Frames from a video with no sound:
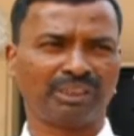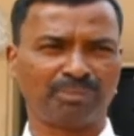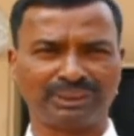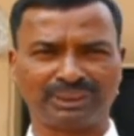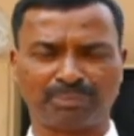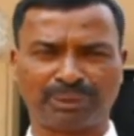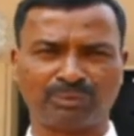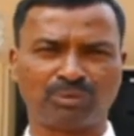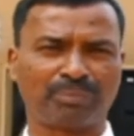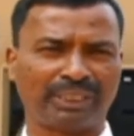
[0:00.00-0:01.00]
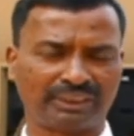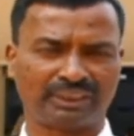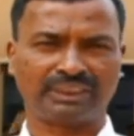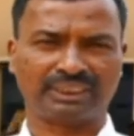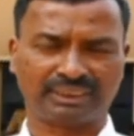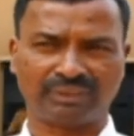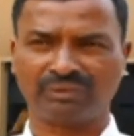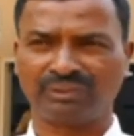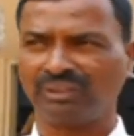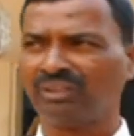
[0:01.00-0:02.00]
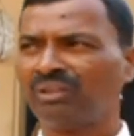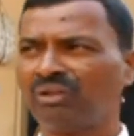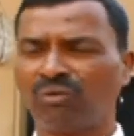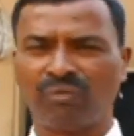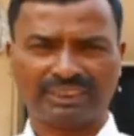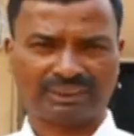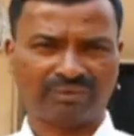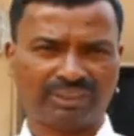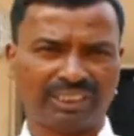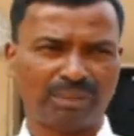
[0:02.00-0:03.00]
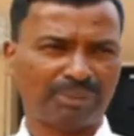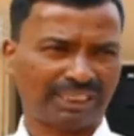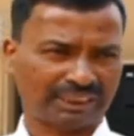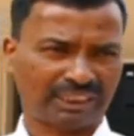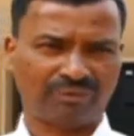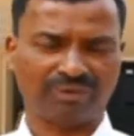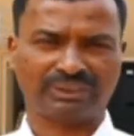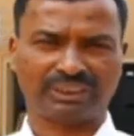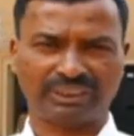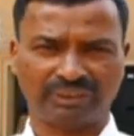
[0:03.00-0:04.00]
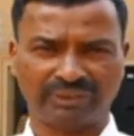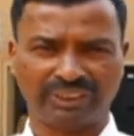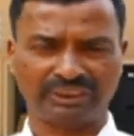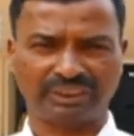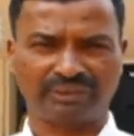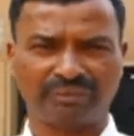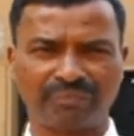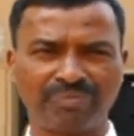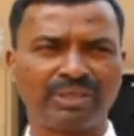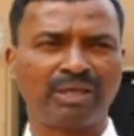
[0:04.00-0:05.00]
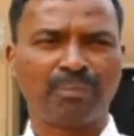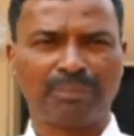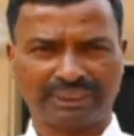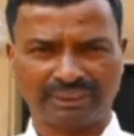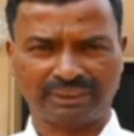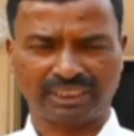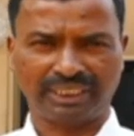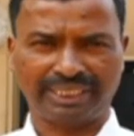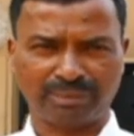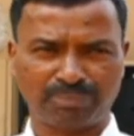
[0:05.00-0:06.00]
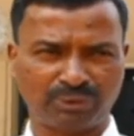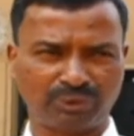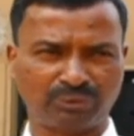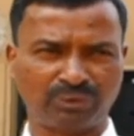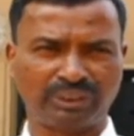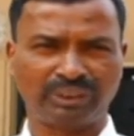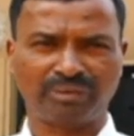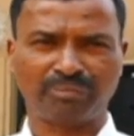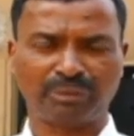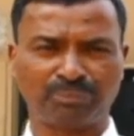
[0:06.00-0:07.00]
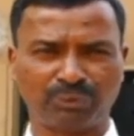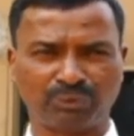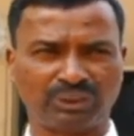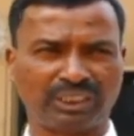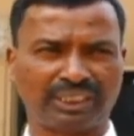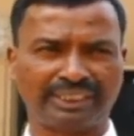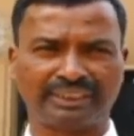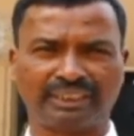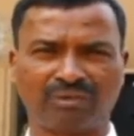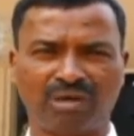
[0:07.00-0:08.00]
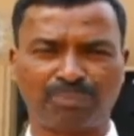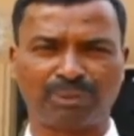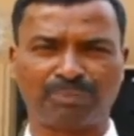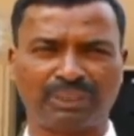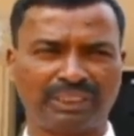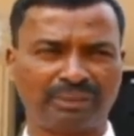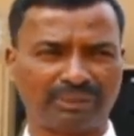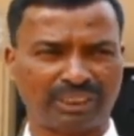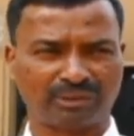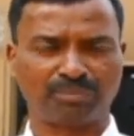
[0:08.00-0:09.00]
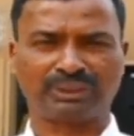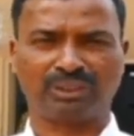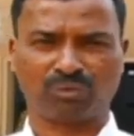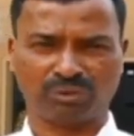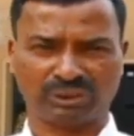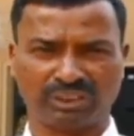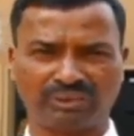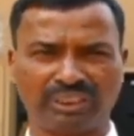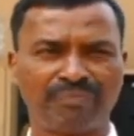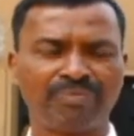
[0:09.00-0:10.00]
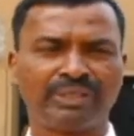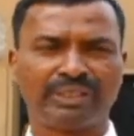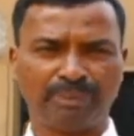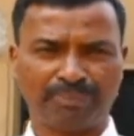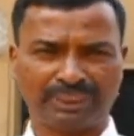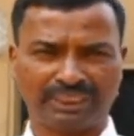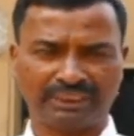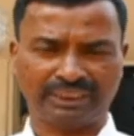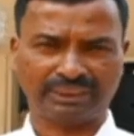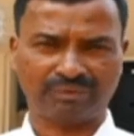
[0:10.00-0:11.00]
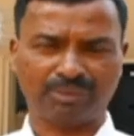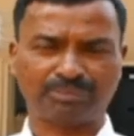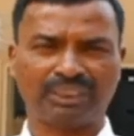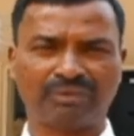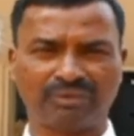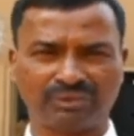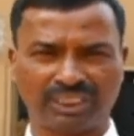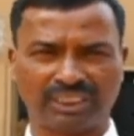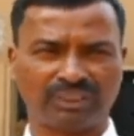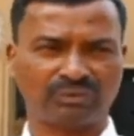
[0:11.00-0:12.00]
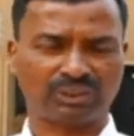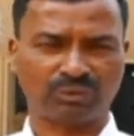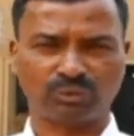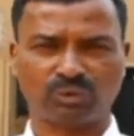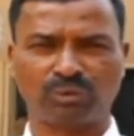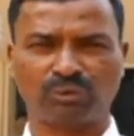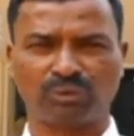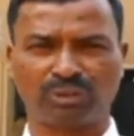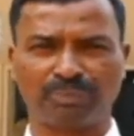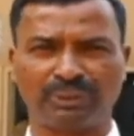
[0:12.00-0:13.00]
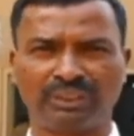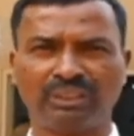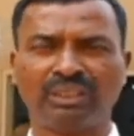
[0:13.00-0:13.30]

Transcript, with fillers: ఇలా బీజేపీ ప్రభుత్వం ప్రయత్నం చేస్తూ ఉంది వాస్తవంగా ఇలా మార్కెట్ వ్యవస్థ నిర్వీర్యం చేయడం మద్దతు ధర లేకపోవడంతో మరి పూర్తిగా రైతాంగం అప్పులపాలయ్యి మరి ఆత్మహత్యలు కొనసాగుతాయి ఇప్పటికే దేశవ్యాప్తంగా వ్యవసాయ రంగం సంక్షోభంలో గురకపోయి